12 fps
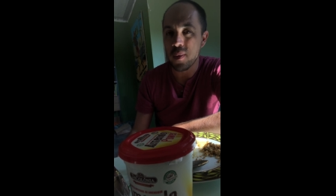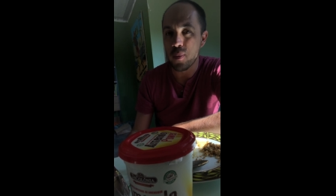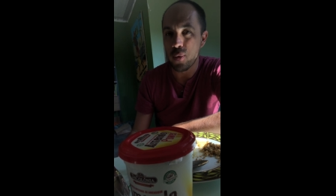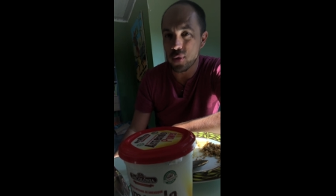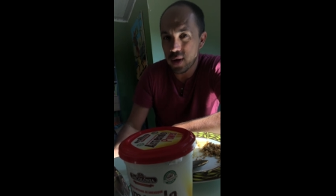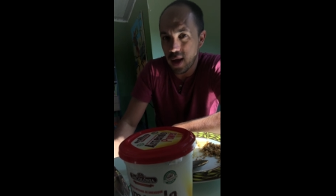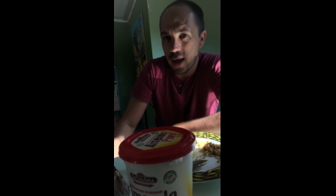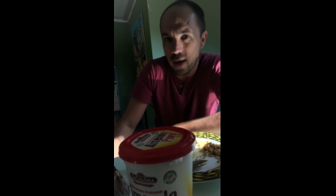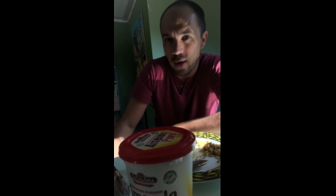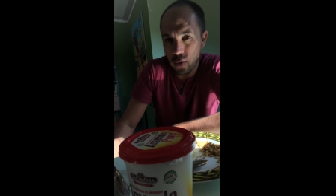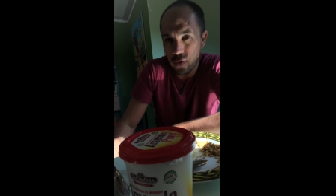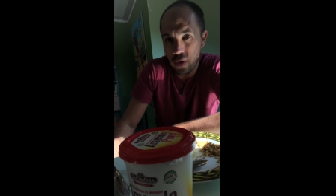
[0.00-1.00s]

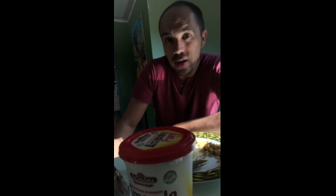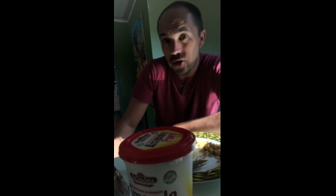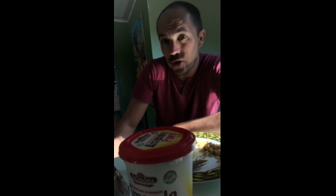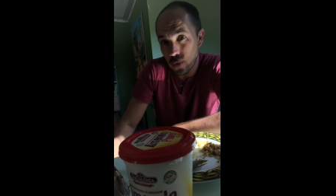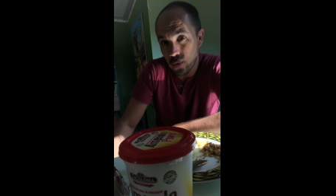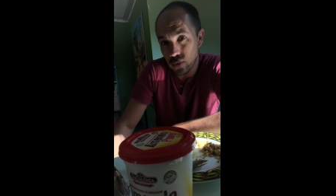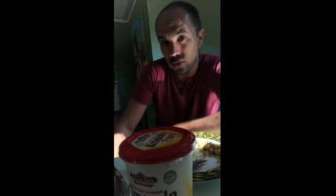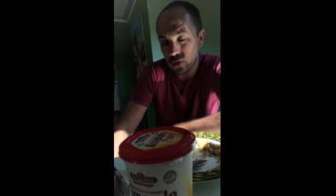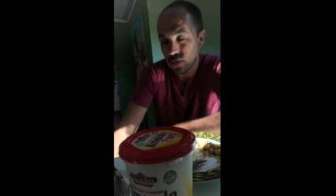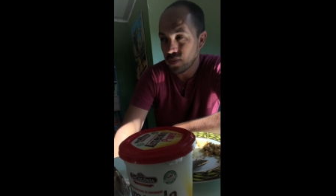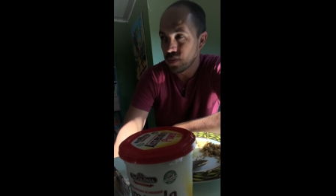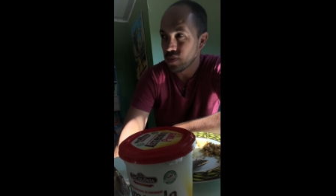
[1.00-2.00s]
Porque ofende
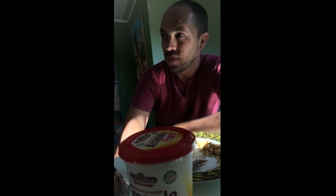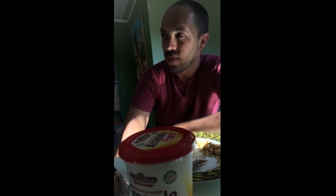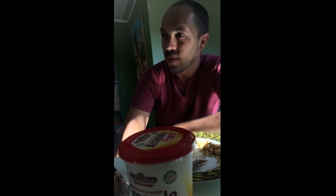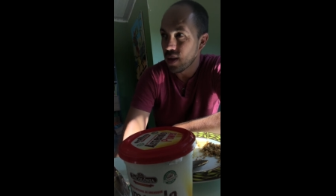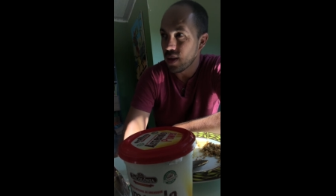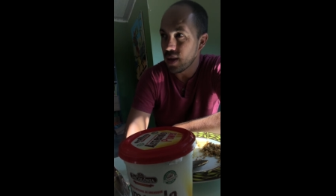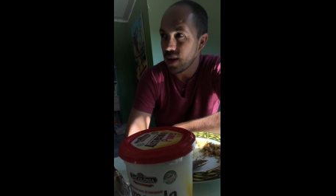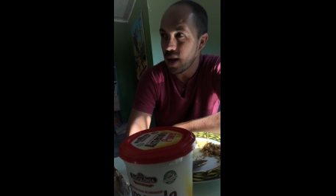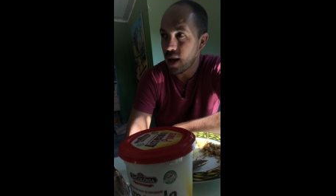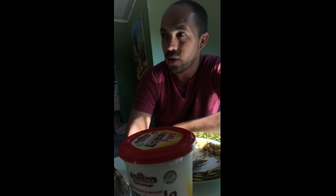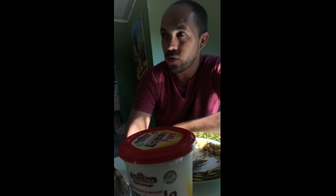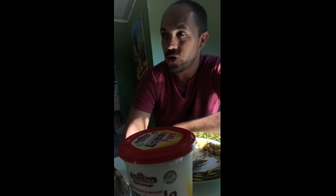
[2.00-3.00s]
alguns. E
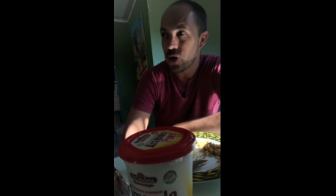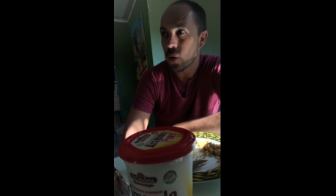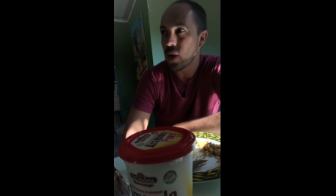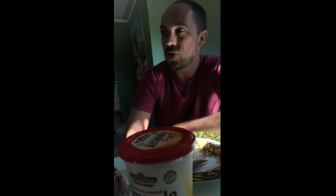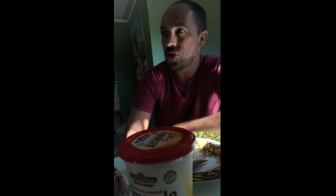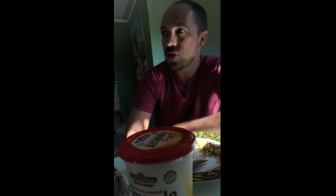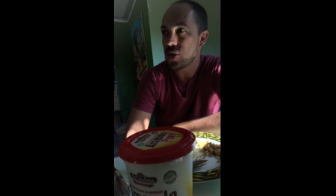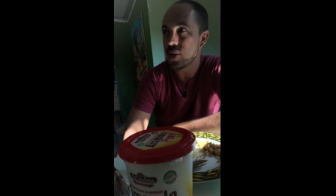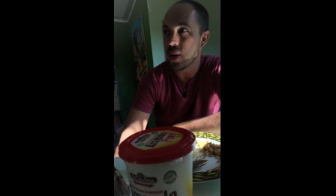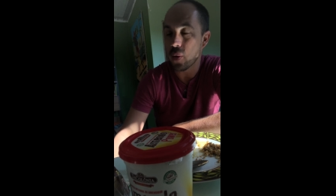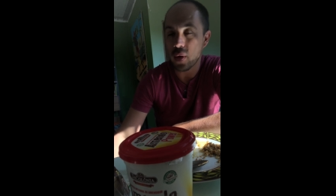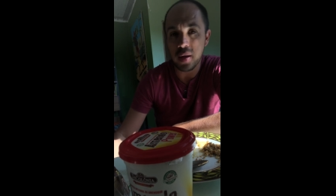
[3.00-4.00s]
aí um dia alguém
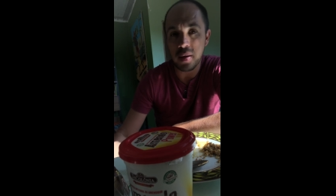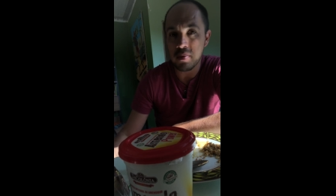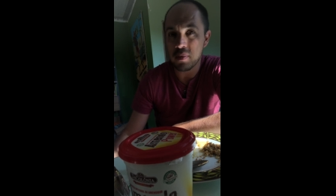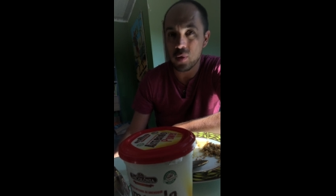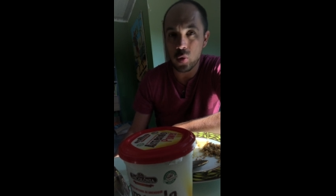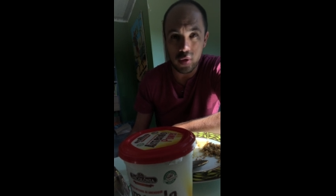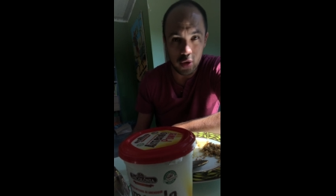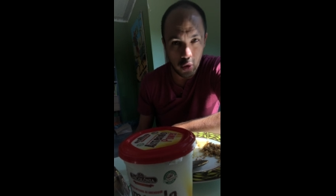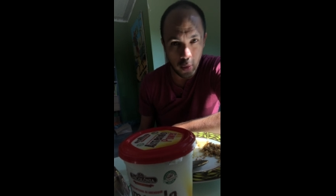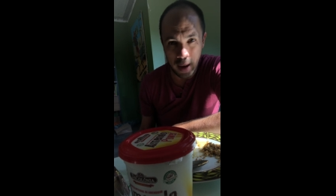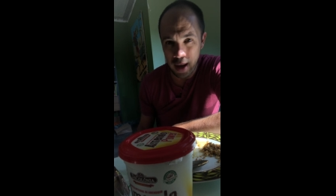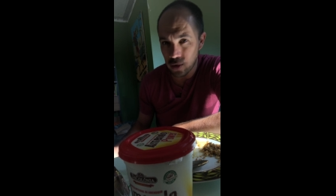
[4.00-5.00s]
disse, alguém com
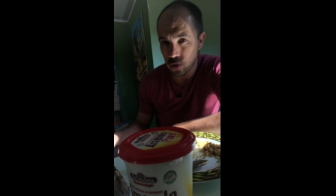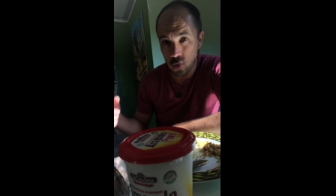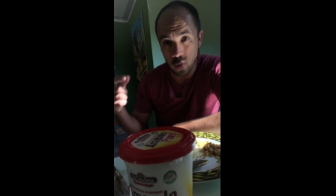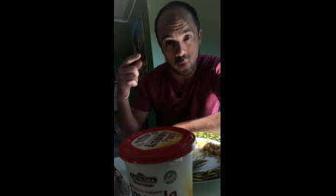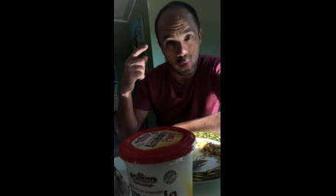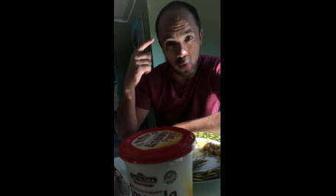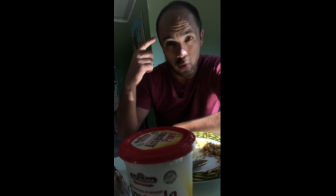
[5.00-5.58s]
instrumentos, com,